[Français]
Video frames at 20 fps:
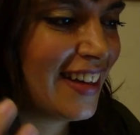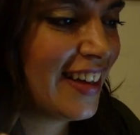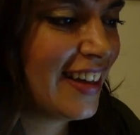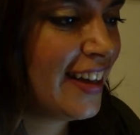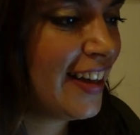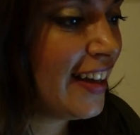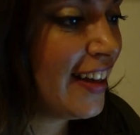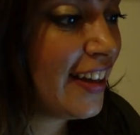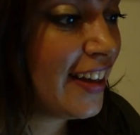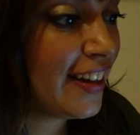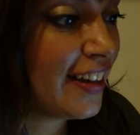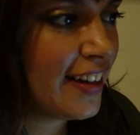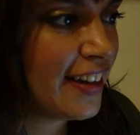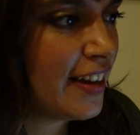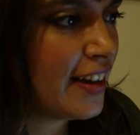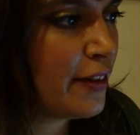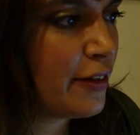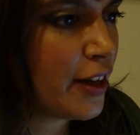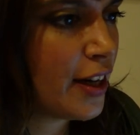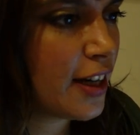Et,
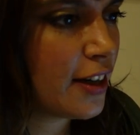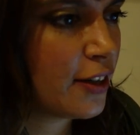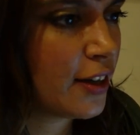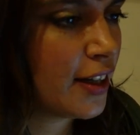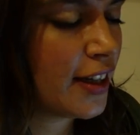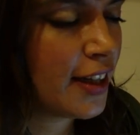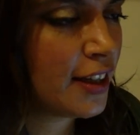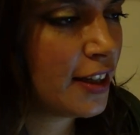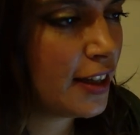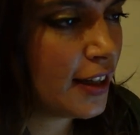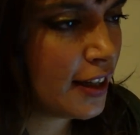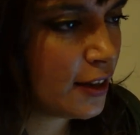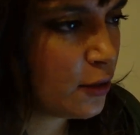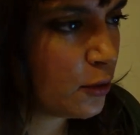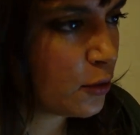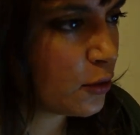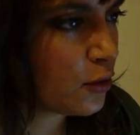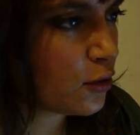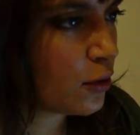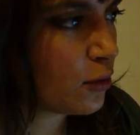voilà quoi. Et,
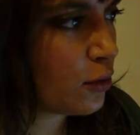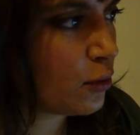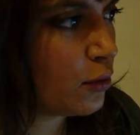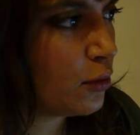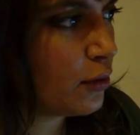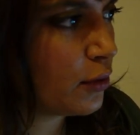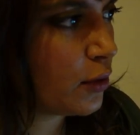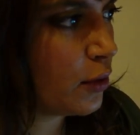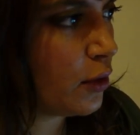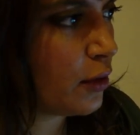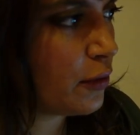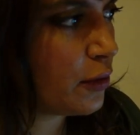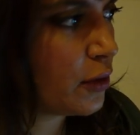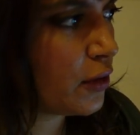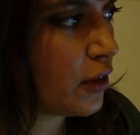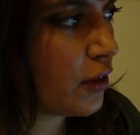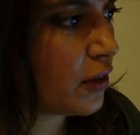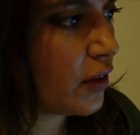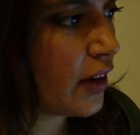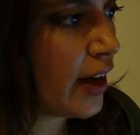donc je trouve qu'en
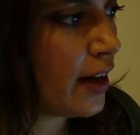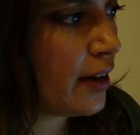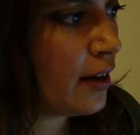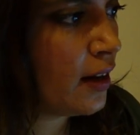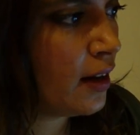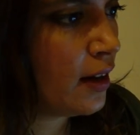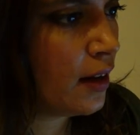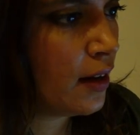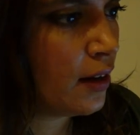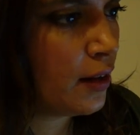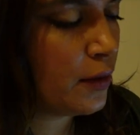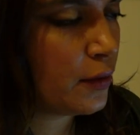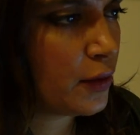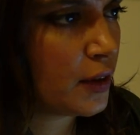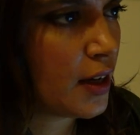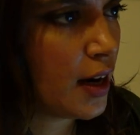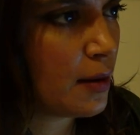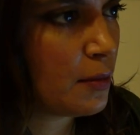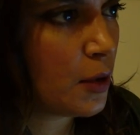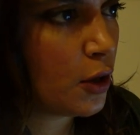faisant ça,
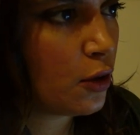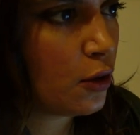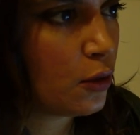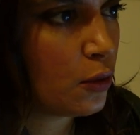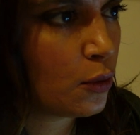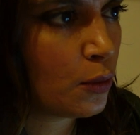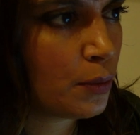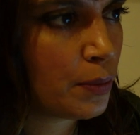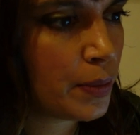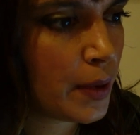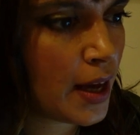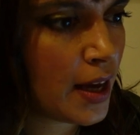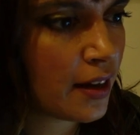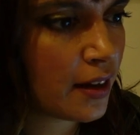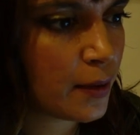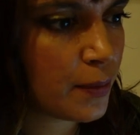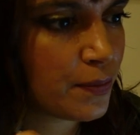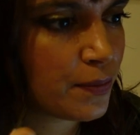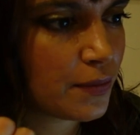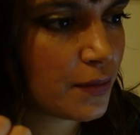finalement, on
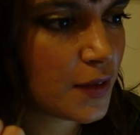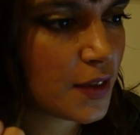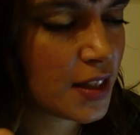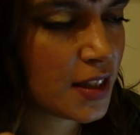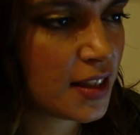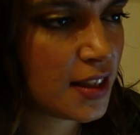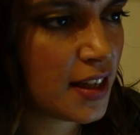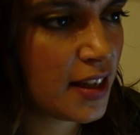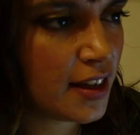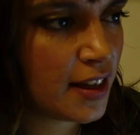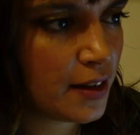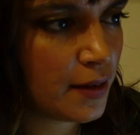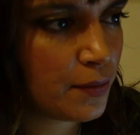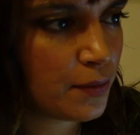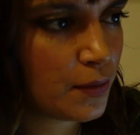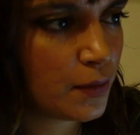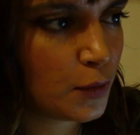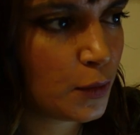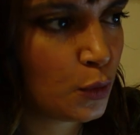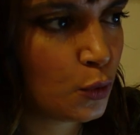perd ce qui est
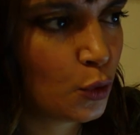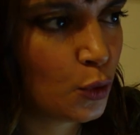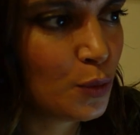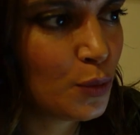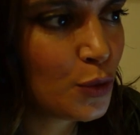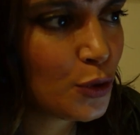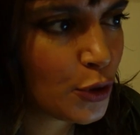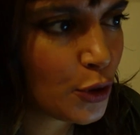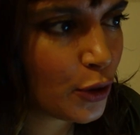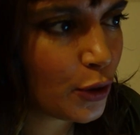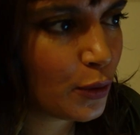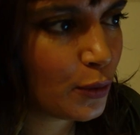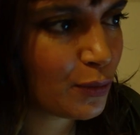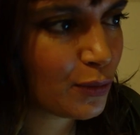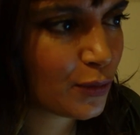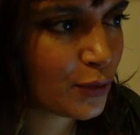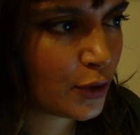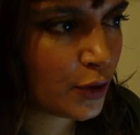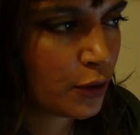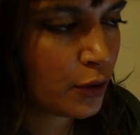le mieux
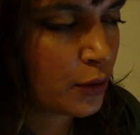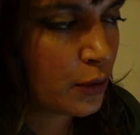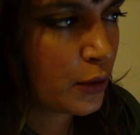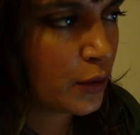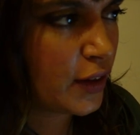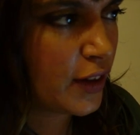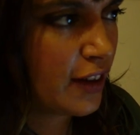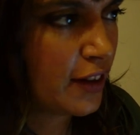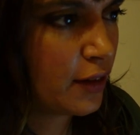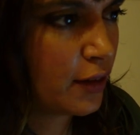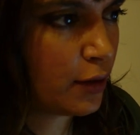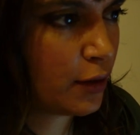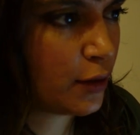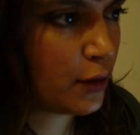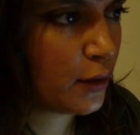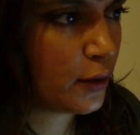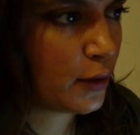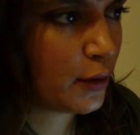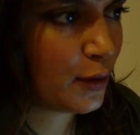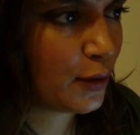dans cette
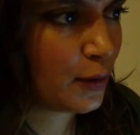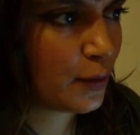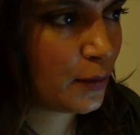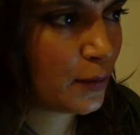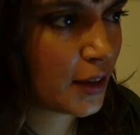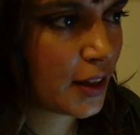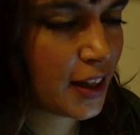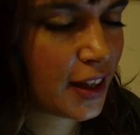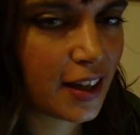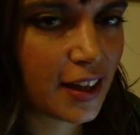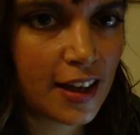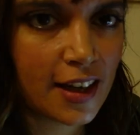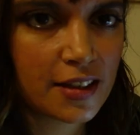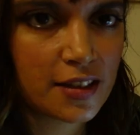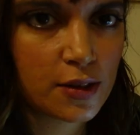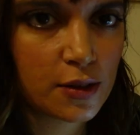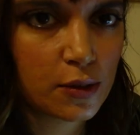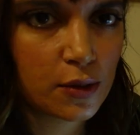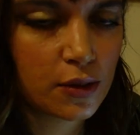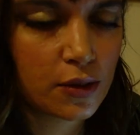euh,
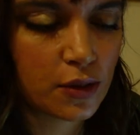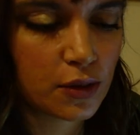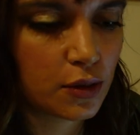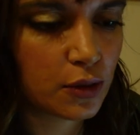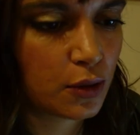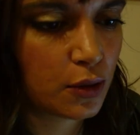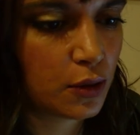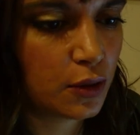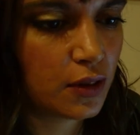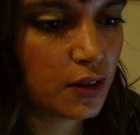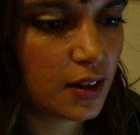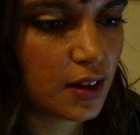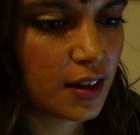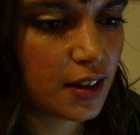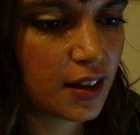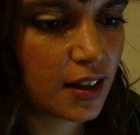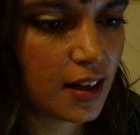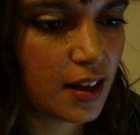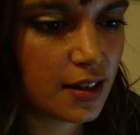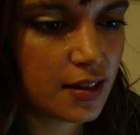création, dans ce côté
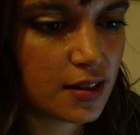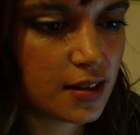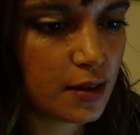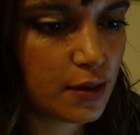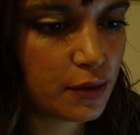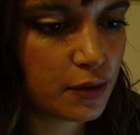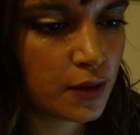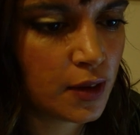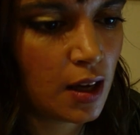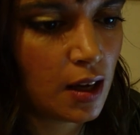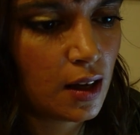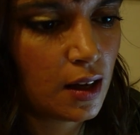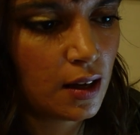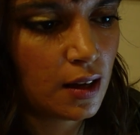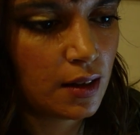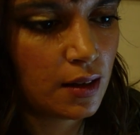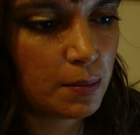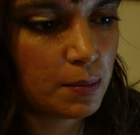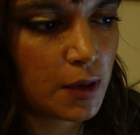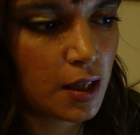créatif.
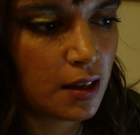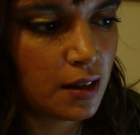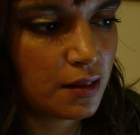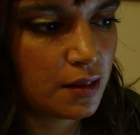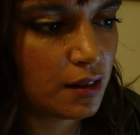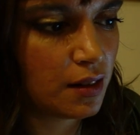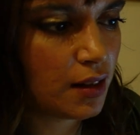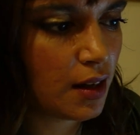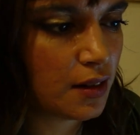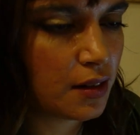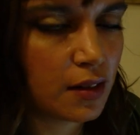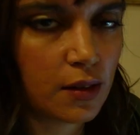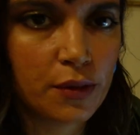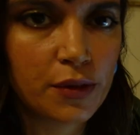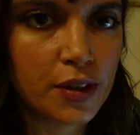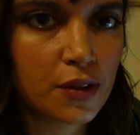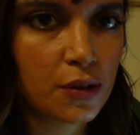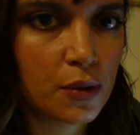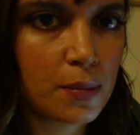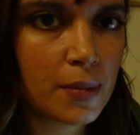Bah, c'est ça, c'est le
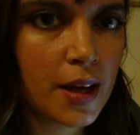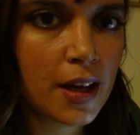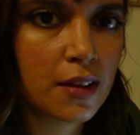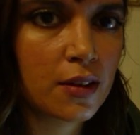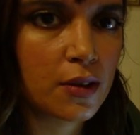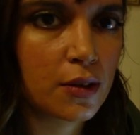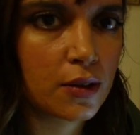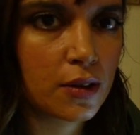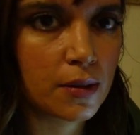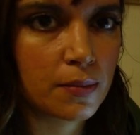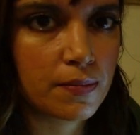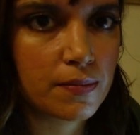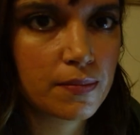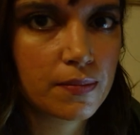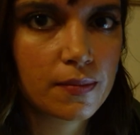fait de se perdre quoi.